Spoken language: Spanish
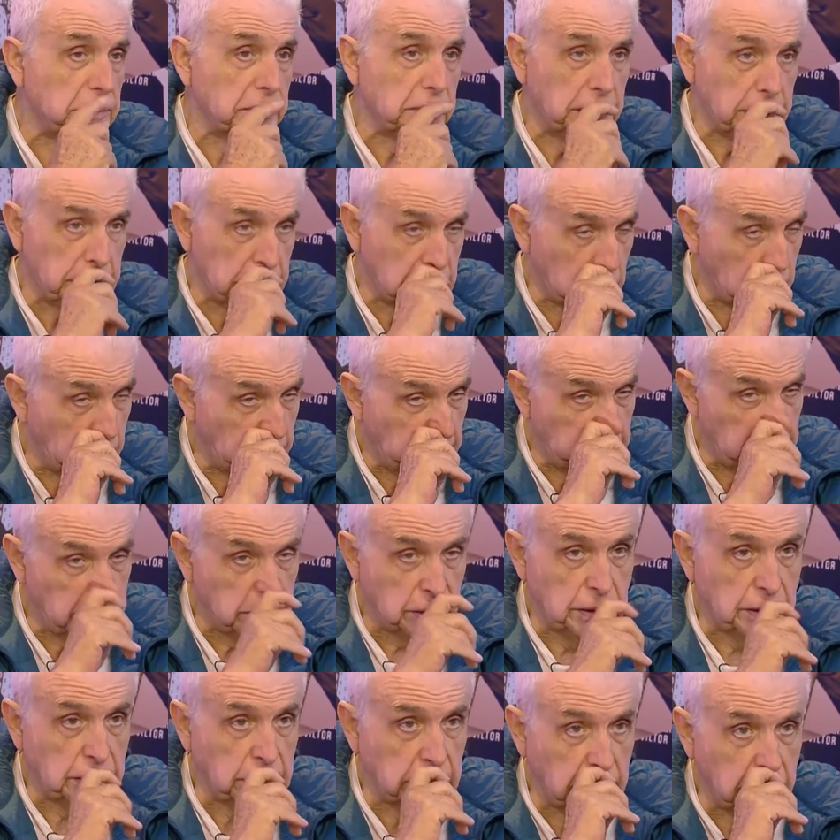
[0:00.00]
de
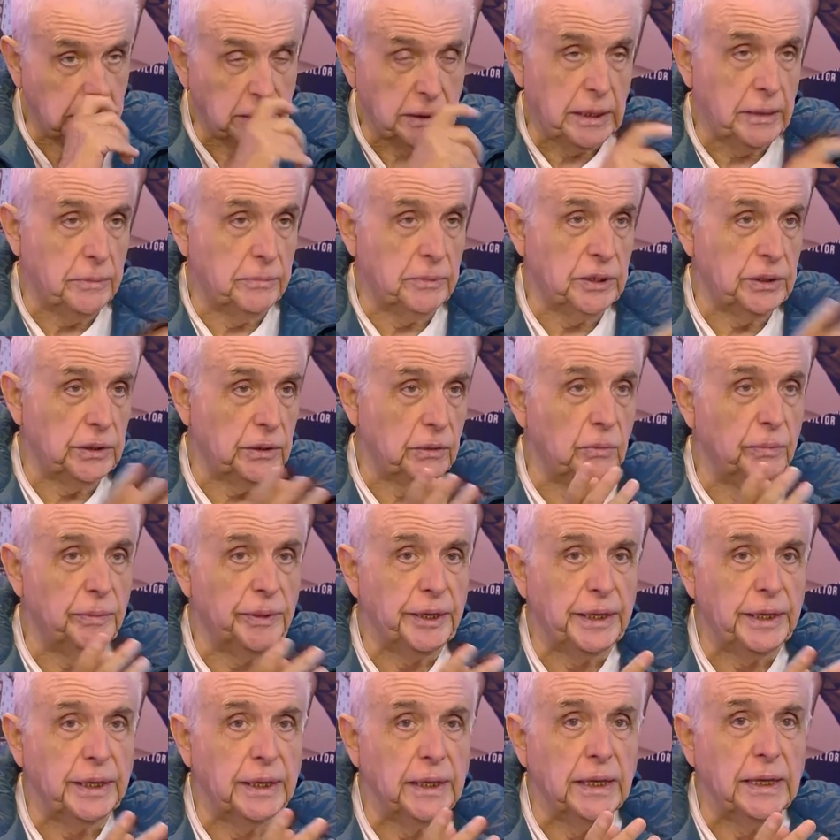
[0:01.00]
ya me
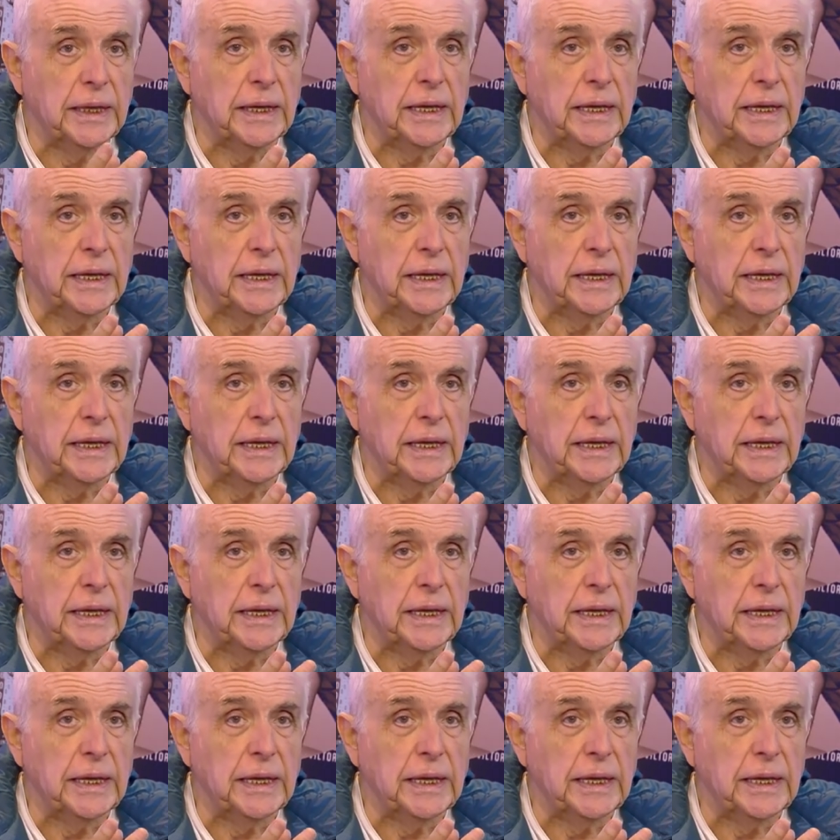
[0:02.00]
recuperé.